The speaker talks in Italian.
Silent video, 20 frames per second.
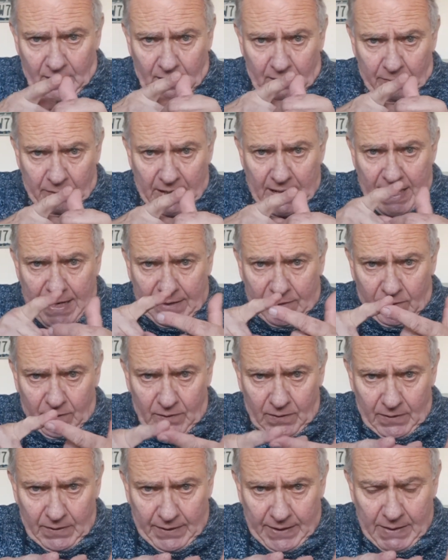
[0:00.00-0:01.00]
Milano,
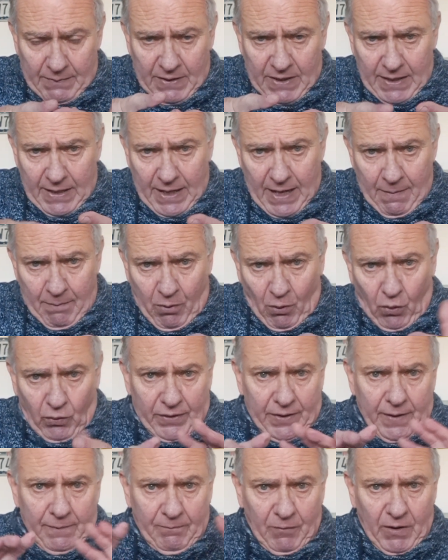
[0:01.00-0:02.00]
Rimini e
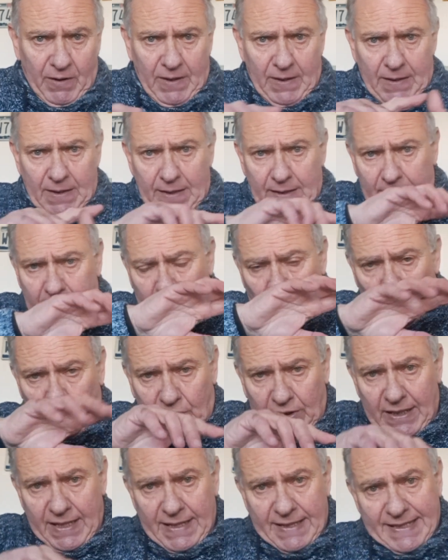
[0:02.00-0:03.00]
Bologna, in eh,
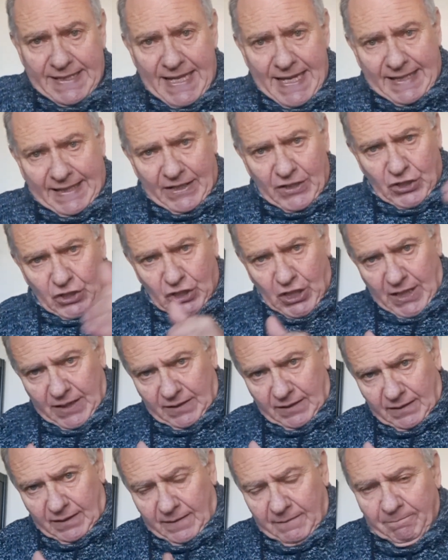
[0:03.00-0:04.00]
ordine
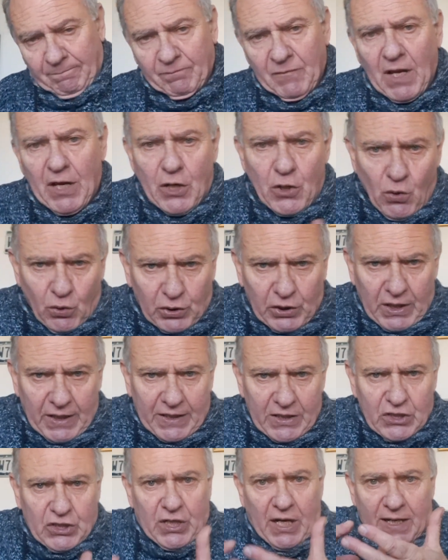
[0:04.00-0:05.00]
decrescente. In ordine
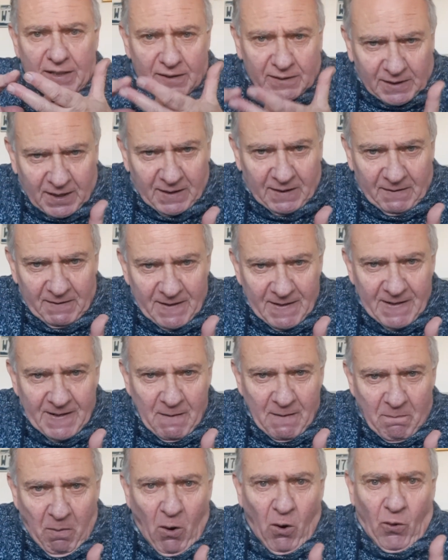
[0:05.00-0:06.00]
crescente
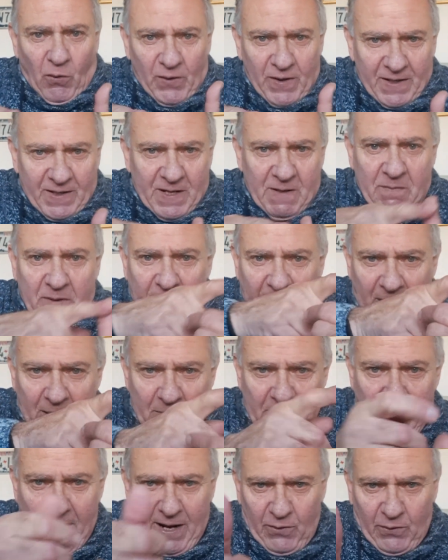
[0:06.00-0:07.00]
Bologna, Rimini e
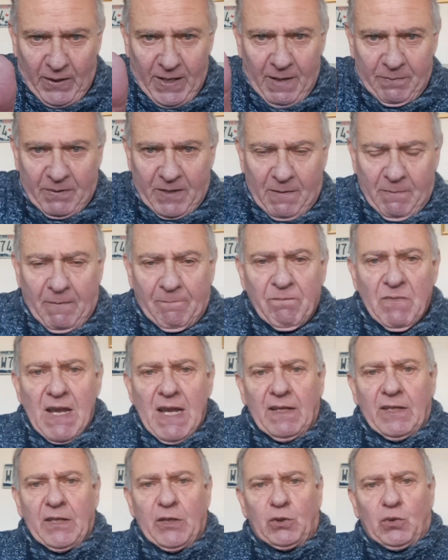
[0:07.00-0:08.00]
Milano che è la prima.
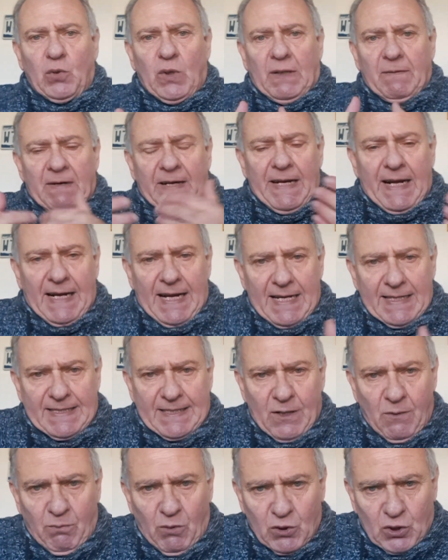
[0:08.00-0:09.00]
Addirittura le
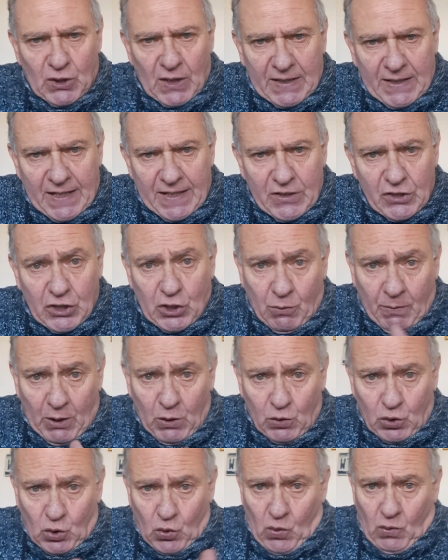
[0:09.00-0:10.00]
ragazze non possono andare in giro, ma
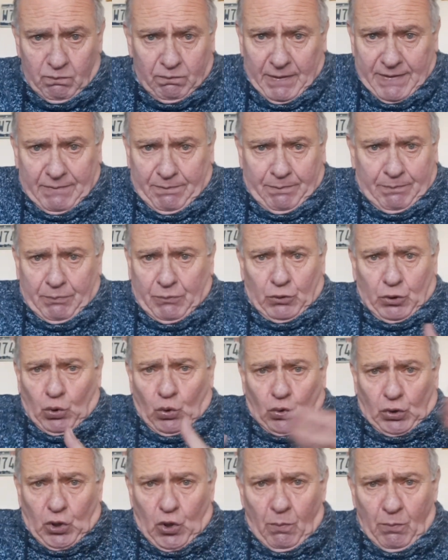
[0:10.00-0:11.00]
non solo,
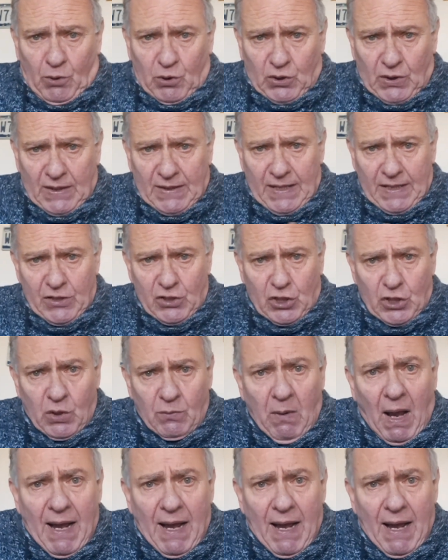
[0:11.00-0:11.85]
tutti non possono andare in giro.